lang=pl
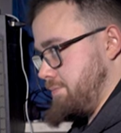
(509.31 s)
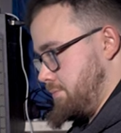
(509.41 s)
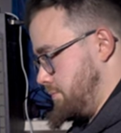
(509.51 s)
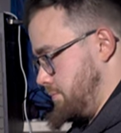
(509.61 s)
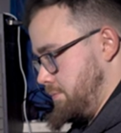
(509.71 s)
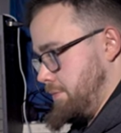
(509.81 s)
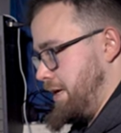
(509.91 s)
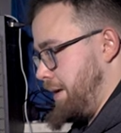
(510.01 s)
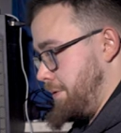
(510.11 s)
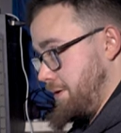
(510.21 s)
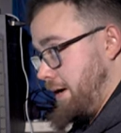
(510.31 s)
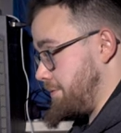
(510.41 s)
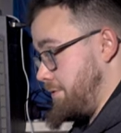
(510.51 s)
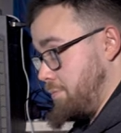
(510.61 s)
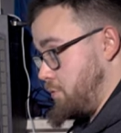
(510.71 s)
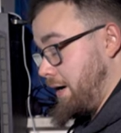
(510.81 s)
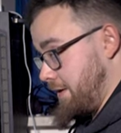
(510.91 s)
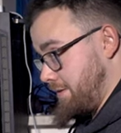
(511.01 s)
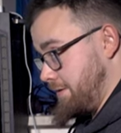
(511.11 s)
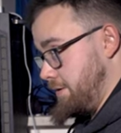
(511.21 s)
mm, na ramię hard, typu
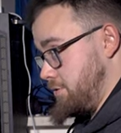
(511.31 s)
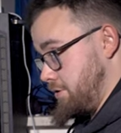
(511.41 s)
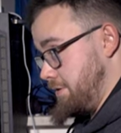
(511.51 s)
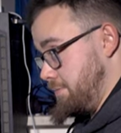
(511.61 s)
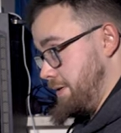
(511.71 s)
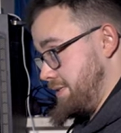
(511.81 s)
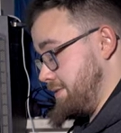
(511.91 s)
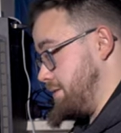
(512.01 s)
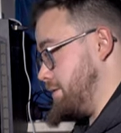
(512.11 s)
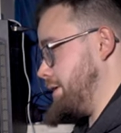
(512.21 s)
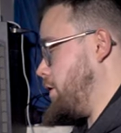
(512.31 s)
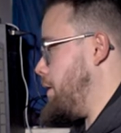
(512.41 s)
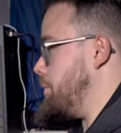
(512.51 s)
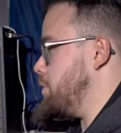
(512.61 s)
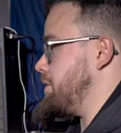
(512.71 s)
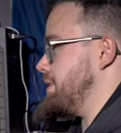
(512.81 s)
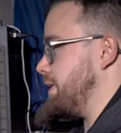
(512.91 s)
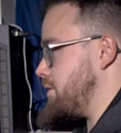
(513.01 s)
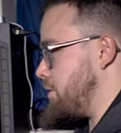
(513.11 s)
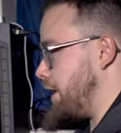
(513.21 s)
hardtail, czyli bez tylnego
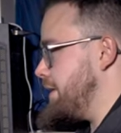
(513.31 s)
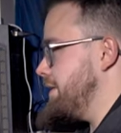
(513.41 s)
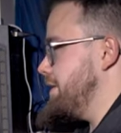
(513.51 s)
amortyzatora,